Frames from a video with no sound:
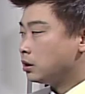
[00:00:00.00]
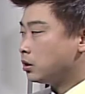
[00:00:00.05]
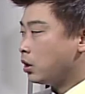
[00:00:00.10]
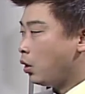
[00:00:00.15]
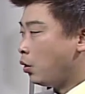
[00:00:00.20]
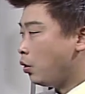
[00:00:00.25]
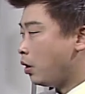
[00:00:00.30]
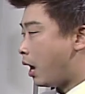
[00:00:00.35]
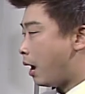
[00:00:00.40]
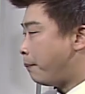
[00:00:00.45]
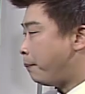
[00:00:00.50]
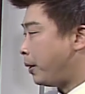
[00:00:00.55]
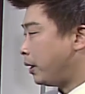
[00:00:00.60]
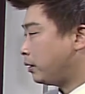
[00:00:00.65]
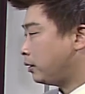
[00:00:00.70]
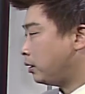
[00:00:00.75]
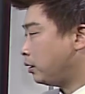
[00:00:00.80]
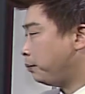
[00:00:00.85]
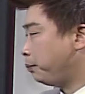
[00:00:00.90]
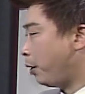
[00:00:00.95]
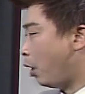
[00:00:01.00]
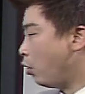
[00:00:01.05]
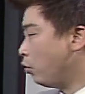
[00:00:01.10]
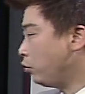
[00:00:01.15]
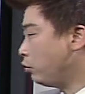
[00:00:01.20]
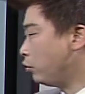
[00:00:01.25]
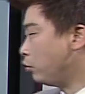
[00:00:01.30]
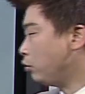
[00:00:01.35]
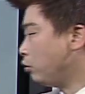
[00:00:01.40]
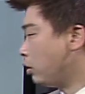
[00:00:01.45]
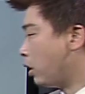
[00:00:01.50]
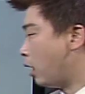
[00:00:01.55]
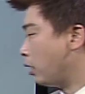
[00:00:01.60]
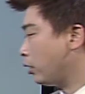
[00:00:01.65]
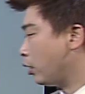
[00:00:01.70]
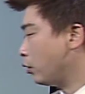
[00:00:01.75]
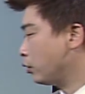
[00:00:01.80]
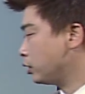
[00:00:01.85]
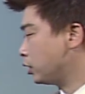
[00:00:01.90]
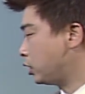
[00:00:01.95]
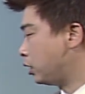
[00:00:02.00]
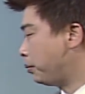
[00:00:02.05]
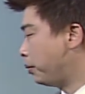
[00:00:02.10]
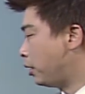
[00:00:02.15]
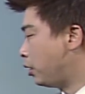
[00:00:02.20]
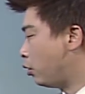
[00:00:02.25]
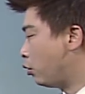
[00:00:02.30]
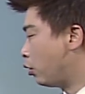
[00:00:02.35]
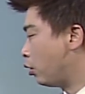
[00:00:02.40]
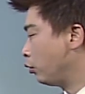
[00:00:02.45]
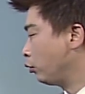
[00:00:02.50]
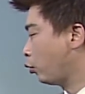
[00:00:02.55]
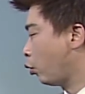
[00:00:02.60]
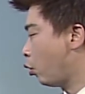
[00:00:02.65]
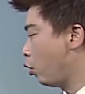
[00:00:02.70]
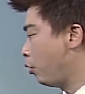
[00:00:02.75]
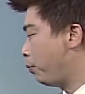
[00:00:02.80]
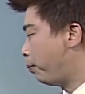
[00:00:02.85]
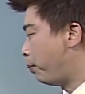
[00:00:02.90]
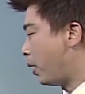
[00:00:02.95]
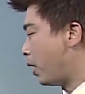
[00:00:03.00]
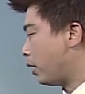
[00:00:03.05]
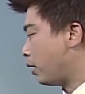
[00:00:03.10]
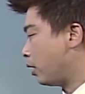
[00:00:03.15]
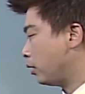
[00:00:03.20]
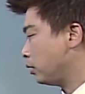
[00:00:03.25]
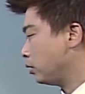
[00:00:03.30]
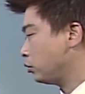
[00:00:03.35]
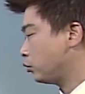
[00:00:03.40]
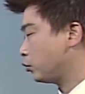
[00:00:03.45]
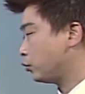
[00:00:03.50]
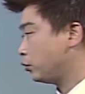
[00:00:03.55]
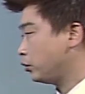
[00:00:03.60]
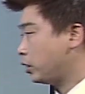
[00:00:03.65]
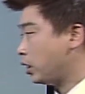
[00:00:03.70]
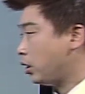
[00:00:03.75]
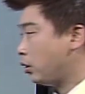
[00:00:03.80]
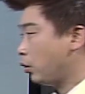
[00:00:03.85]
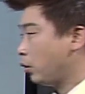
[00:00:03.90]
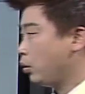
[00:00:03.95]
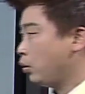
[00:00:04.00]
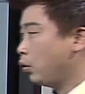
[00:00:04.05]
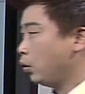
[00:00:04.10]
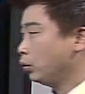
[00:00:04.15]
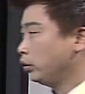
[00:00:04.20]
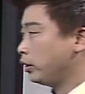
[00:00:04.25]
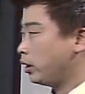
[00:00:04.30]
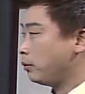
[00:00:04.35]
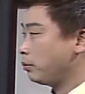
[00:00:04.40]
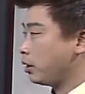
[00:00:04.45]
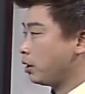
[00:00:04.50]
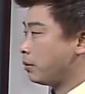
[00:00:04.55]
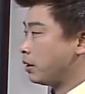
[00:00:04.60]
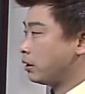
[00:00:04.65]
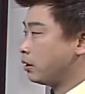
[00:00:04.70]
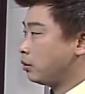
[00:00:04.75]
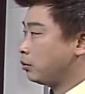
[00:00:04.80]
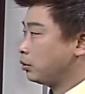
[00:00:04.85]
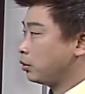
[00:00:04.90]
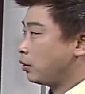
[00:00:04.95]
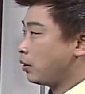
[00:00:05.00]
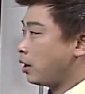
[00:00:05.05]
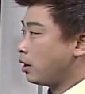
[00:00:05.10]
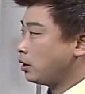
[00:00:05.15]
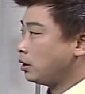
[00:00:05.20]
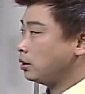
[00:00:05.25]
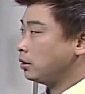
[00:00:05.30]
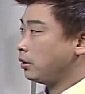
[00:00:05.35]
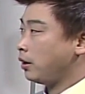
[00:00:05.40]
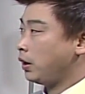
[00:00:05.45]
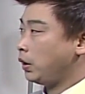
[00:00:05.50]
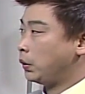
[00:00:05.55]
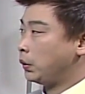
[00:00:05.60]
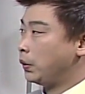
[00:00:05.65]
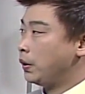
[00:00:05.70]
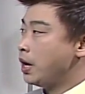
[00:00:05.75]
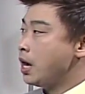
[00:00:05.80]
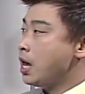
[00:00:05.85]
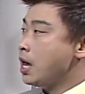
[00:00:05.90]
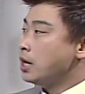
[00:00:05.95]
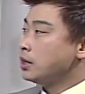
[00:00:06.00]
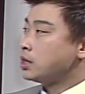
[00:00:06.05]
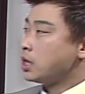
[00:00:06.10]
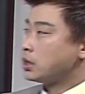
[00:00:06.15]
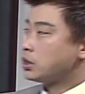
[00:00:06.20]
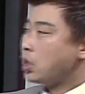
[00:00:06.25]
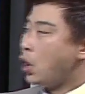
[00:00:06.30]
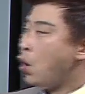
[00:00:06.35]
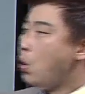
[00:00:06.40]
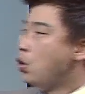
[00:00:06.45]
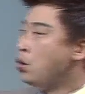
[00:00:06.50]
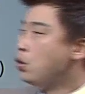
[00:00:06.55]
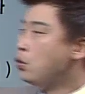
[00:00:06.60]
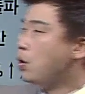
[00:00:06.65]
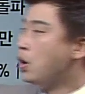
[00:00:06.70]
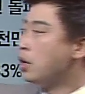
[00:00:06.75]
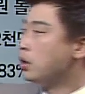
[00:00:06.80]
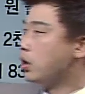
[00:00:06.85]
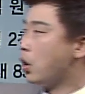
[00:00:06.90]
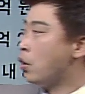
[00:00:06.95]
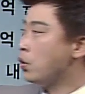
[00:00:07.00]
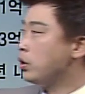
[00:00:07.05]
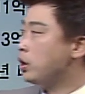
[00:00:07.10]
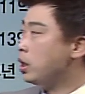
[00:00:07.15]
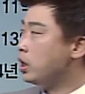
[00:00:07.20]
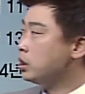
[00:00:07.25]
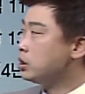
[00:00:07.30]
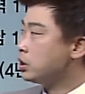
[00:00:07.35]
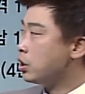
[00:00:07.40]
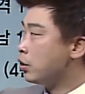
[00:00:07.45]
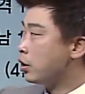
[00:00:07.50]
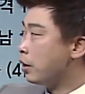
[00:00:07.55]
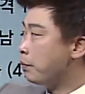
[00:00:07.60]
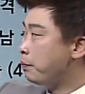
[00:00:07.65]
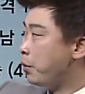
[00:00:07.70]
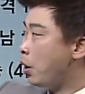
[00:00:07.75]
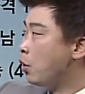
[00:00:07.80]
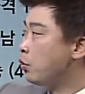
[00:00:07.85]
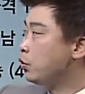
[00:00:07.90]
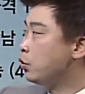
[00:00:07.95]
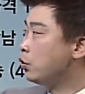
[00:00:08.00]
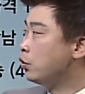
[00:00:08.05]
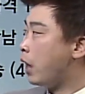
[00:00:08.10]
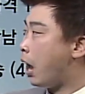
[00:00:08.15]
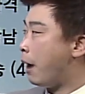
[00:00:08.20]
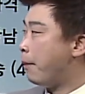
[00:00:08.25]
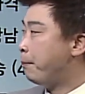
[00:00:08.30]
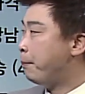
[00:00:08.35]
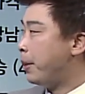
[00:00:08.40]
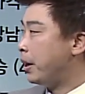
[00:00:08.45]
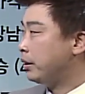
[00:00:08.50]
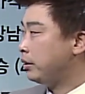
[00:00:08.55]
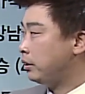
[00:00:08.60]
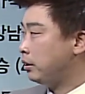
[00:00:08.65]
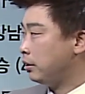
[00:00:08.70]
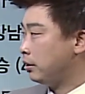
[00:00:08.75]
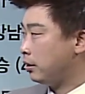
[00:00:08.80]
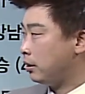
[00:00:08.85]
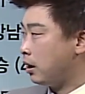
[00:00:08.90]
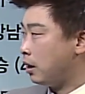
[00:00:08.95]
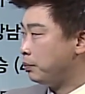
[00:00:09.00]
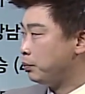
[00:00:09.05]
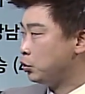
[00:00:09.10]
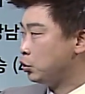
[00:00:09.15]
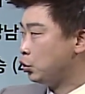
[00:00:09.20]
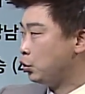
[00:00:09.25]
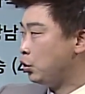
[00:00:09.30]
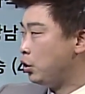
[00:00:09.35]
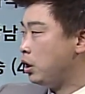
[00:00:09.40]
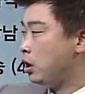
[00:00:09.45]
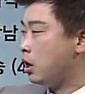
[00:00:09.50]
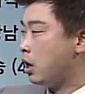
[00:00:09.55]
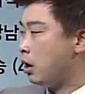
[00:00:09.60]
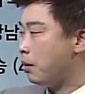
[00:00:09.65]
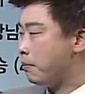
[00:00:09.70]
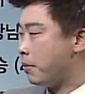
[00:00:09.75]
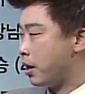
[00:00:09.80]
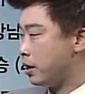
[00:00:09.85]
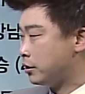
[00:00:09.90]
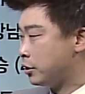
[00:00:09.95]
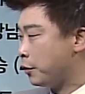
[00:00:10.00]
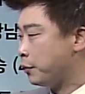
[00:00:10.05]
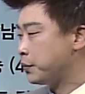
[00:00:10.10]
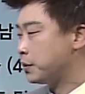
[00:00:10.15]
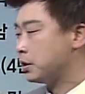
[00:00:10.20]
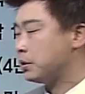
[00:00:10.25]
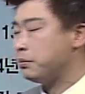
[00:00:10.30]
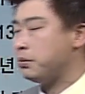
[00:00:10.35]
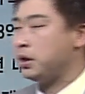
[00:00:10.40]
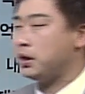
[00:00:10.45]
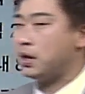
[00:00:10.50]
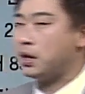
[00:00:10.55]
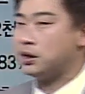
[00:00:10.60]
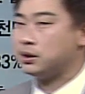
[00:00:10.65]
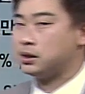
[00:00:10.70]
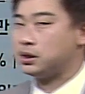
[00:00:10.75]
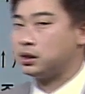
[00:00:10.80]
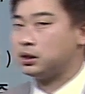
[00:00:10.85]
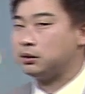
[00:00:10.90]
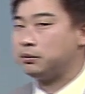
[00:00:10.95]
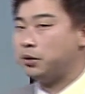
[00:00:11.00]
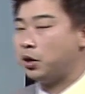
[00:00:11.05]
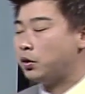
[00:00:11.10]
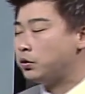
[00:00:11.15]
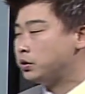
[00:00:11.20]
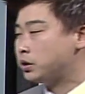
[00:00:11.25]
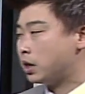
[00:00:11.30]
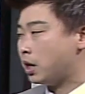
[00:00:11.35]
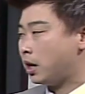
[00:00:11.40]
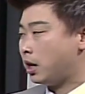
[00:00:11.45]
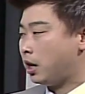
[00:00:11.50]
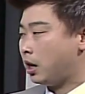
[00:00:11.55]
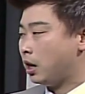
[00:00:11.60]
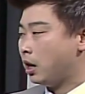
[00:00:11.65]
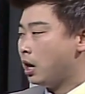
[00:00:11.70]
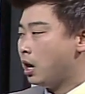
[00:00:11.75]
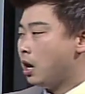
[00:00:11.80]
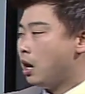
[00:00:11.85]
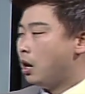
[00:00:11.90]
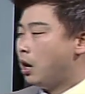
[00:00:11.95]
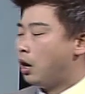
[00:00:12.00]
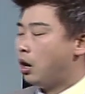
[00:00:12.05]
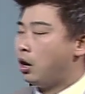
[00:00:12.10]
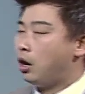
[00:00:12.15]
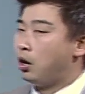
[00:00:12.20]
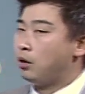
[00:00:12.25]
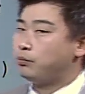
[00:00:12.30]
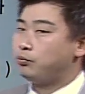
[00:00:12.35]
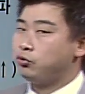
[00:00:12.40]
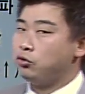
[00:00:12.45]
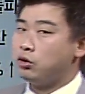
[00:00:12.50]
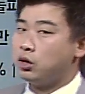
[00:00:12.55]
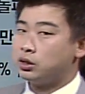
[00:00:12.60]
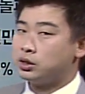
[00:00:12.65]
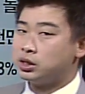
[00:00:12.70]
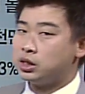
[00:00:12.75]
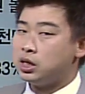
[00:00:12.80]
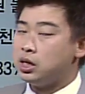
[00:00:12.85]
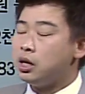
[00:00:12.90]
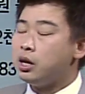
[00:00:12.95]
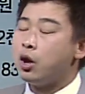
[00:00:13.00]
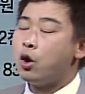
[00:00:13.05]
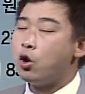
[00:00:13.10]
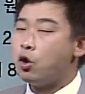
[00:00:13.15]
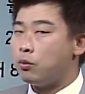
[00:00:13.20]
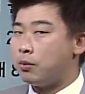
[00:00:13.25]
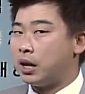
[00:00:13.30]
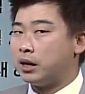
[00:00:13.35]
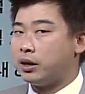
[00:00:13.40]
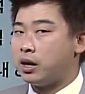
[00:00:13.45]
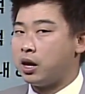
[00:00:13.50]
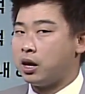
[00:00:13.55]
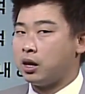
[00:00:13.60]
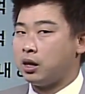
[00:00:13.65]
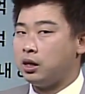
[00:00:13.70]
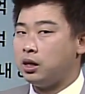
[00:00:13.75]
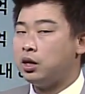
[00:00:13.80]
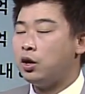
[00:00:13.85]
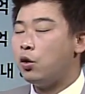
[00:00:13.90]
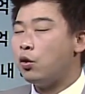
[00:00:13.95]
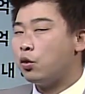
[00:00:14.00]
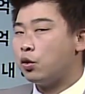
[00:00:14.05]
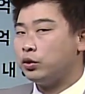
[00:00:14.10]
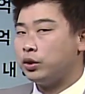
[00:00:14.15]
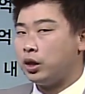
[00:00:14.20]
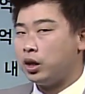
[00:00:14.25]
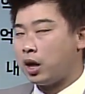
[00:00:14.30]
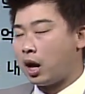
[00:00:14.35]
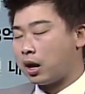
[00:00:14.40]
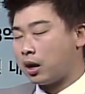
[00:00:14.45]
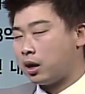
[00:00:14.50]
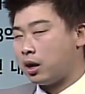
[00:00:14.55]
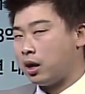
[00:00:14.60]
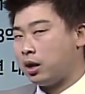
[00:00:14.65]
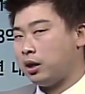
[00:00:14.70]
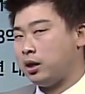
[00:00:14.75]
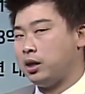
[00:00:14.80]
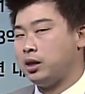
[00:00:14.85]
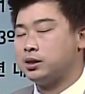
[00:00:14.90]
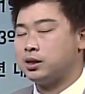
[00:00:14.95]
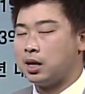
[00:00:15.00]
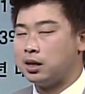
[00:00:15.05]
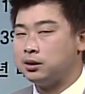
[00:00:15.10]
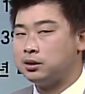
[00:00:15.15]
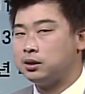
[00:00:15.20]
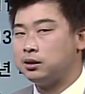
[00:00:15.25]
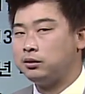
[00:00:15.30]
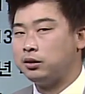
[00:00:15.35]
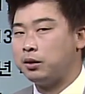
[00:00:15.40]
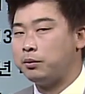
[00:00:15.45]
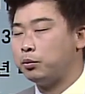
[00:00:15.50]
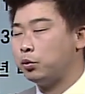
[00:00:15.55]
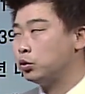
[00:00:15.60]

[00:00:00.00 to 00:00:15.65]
서울 아파트 평균 가격 11억 원 돌파라는 주제로 오늘 함께 만나보도록 하겠는데요. 자, 서울과 경기 지역의 평균 아파트값 추이가 매섭습니다. 지금 현재 어, 불과 7개월 만에 1억 원이 가까이 상승된